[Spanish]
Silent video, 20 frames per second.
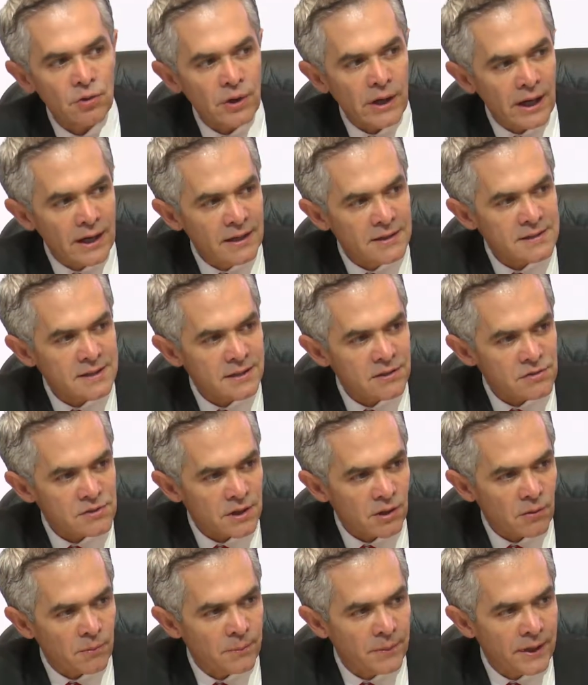locales que nos
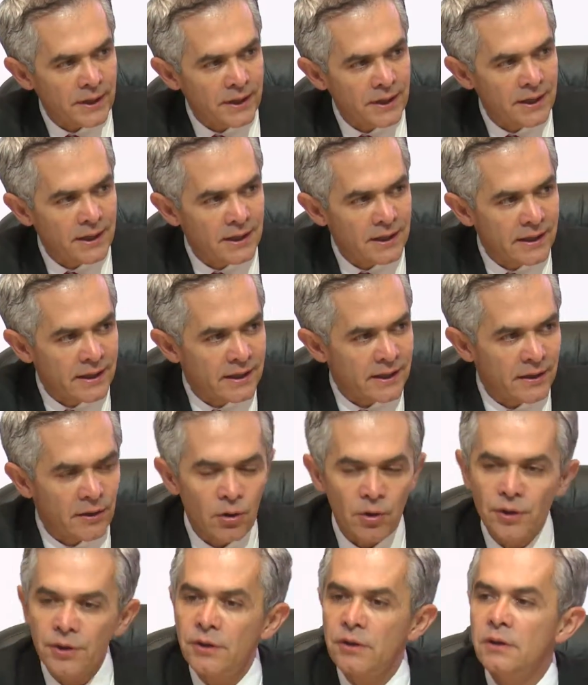acompañan el día de
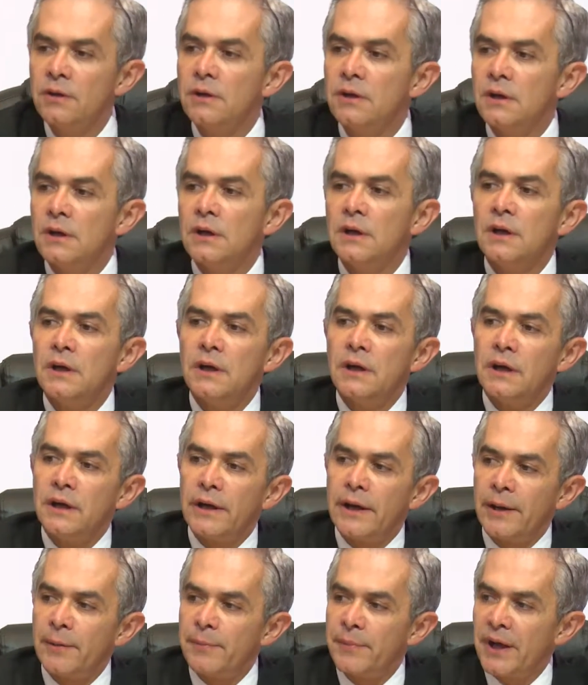hoy,
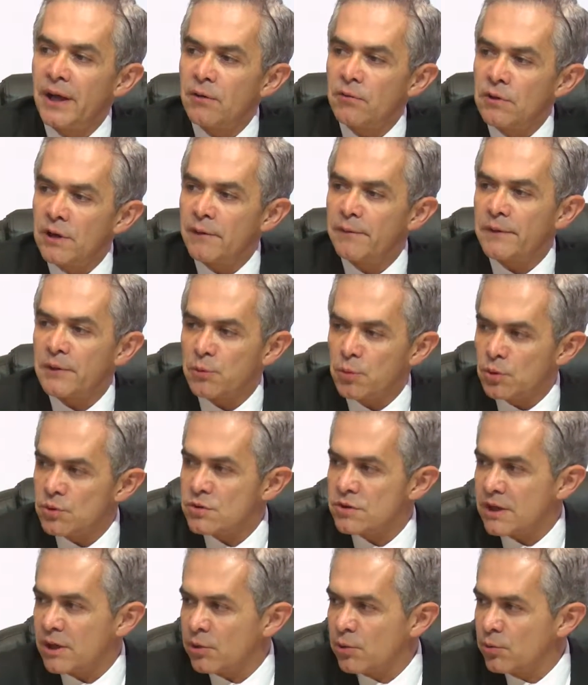enviar un
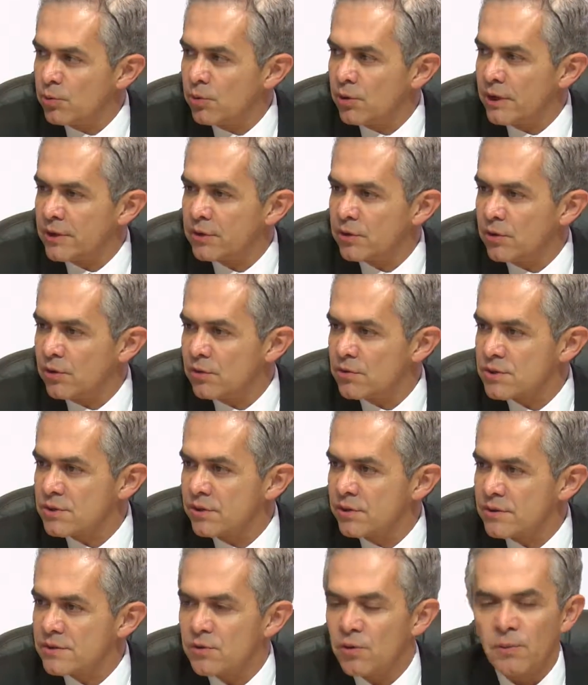afectuoso saludo a todos los
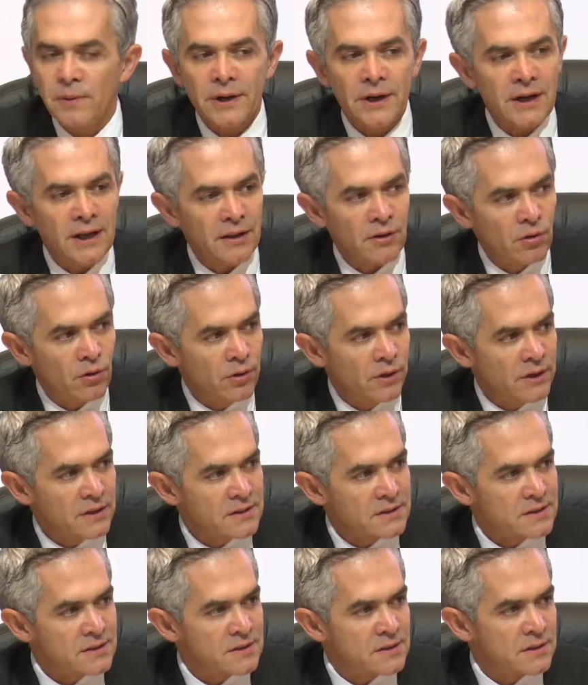señores gobernadores,
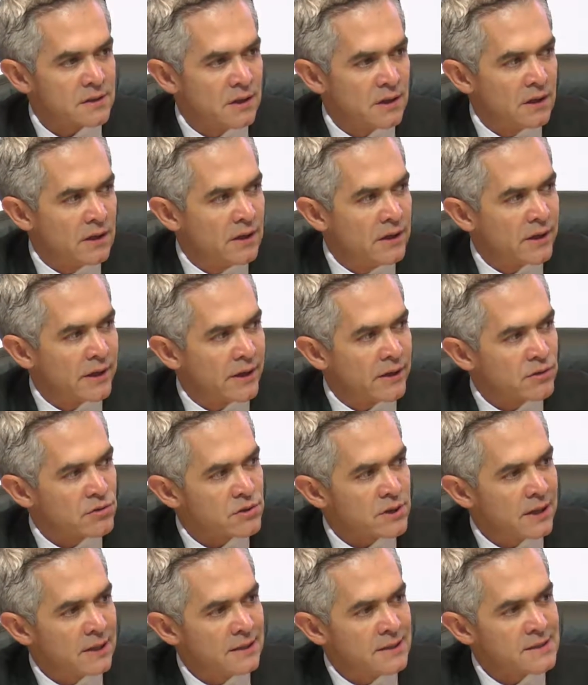que
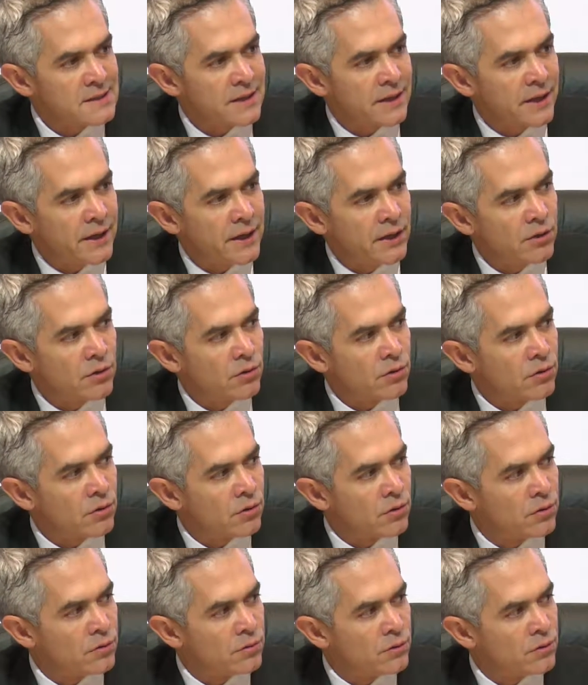nos han distinguido
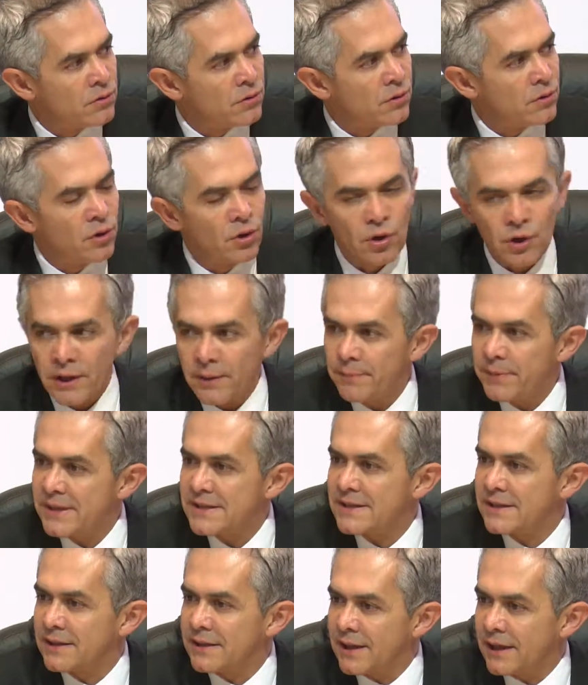con los
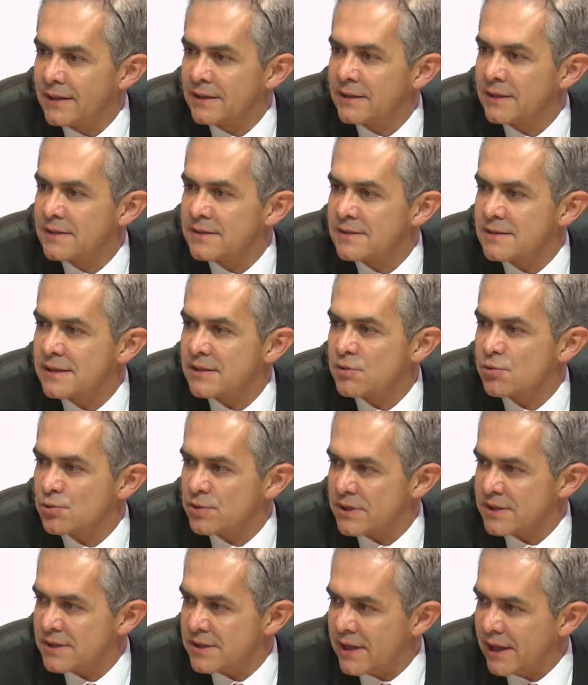representantes de
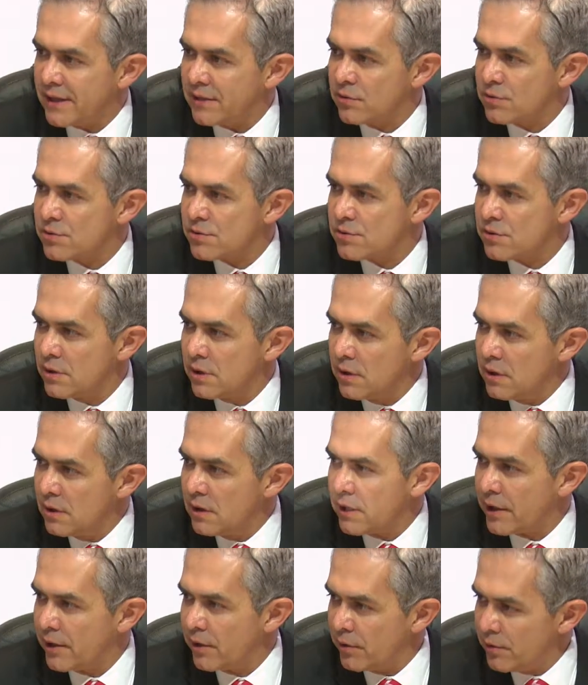sus estados
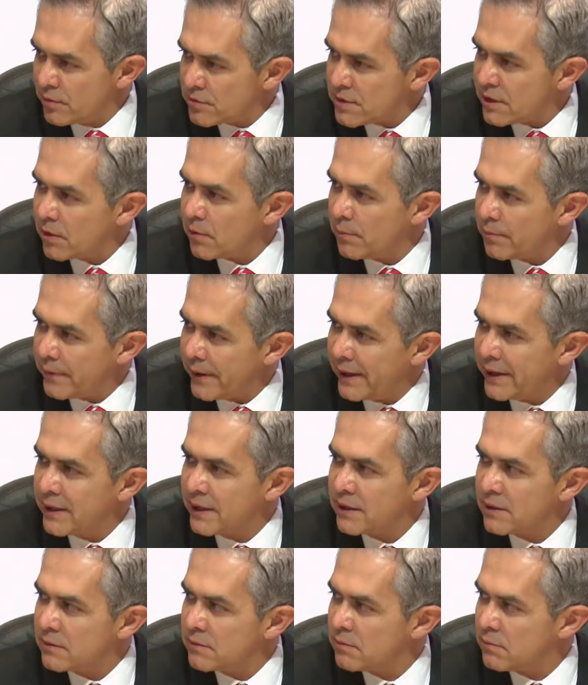que hoy nos
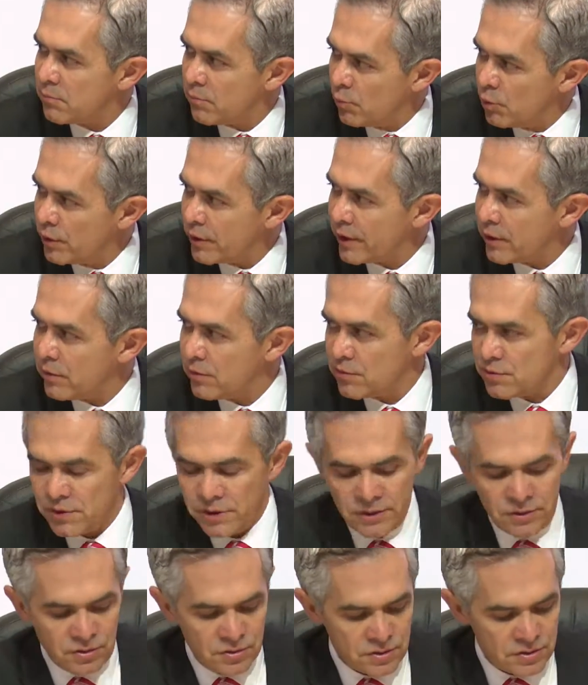acompañan, muy
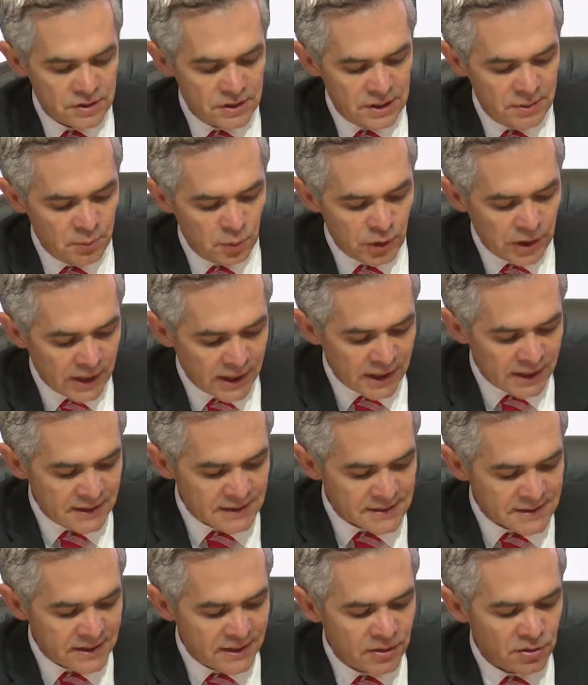reconocidos y muy
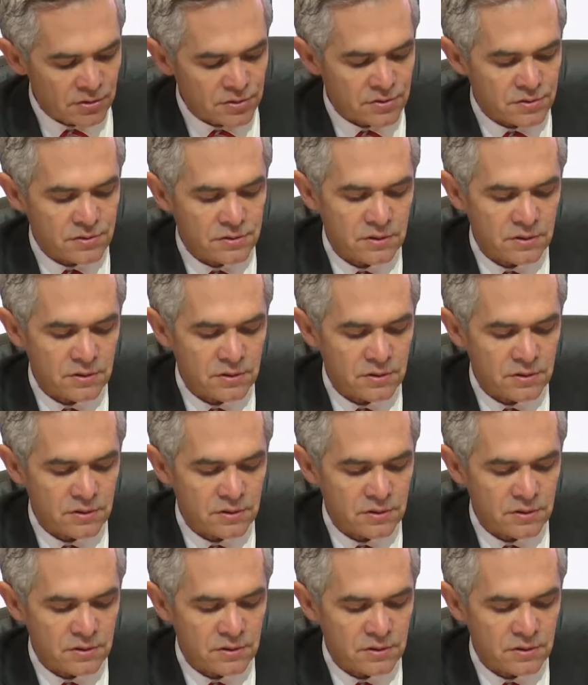agradecidos.